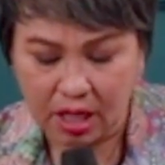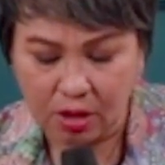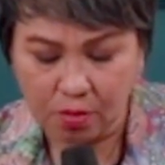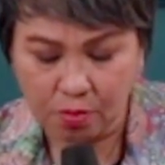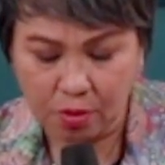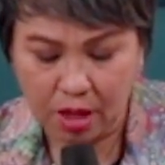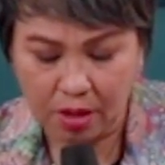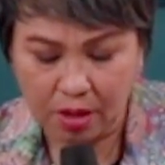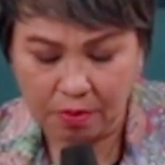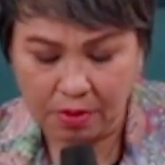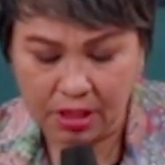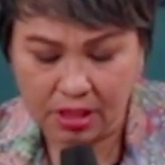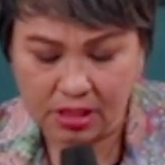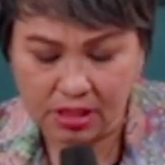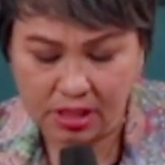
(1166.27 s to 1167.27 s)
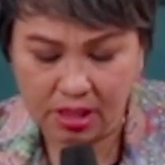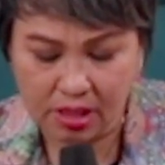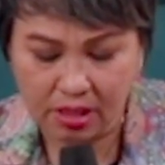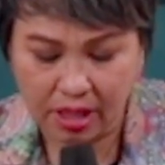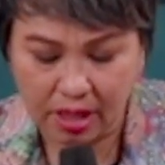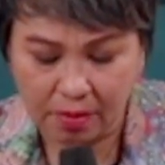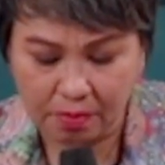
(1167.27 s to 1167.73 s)
Lalu mulai
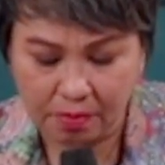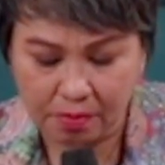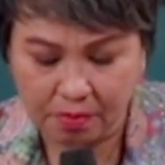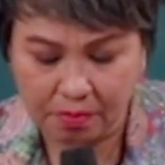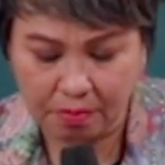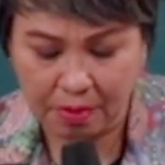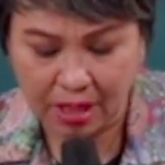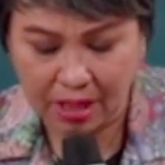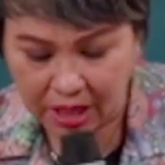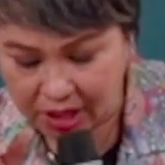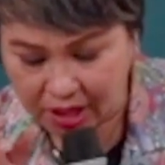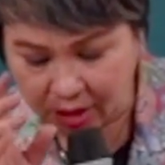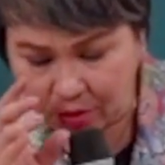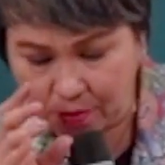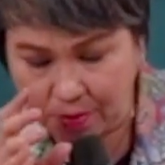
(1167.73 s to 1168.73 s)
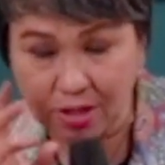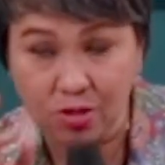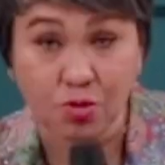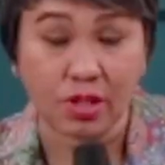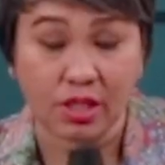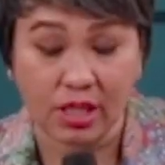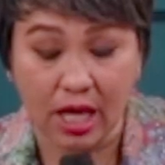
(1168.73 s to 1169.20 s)
mengecil dan matanya itu
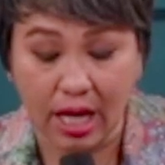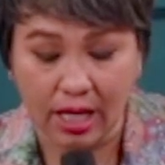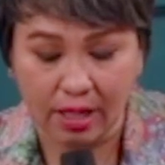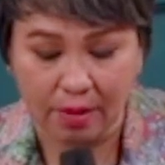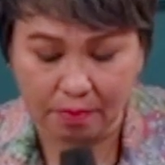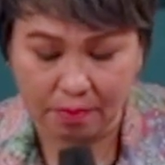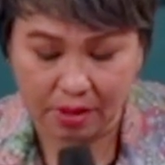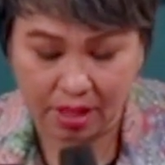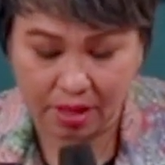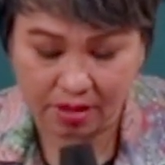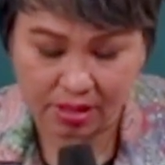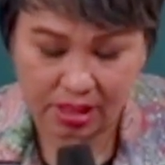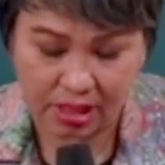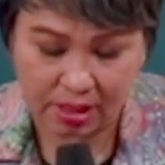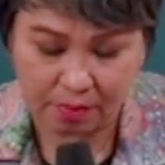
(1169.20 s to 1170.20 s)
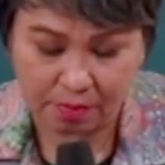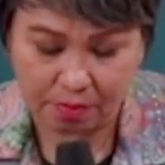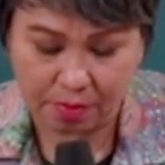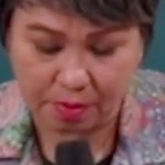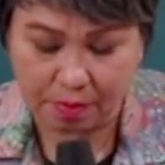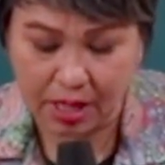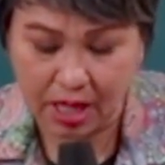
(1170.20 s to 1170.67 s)
masuk ke dalam ya, sangat
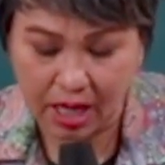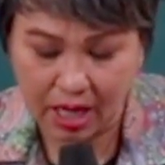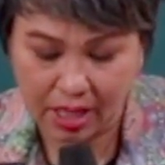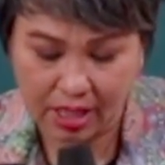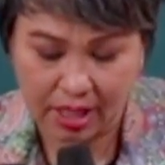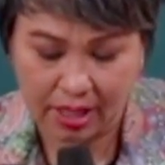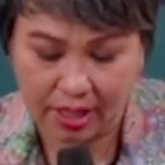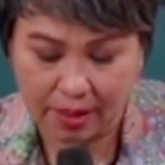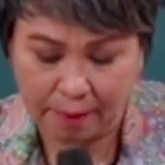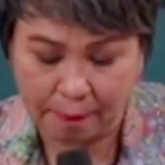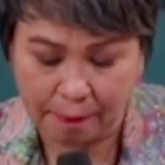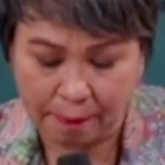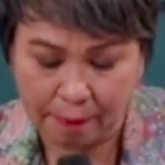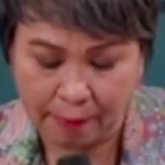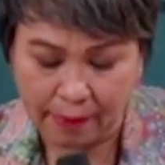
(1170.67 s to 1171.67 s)
berbahaya ya.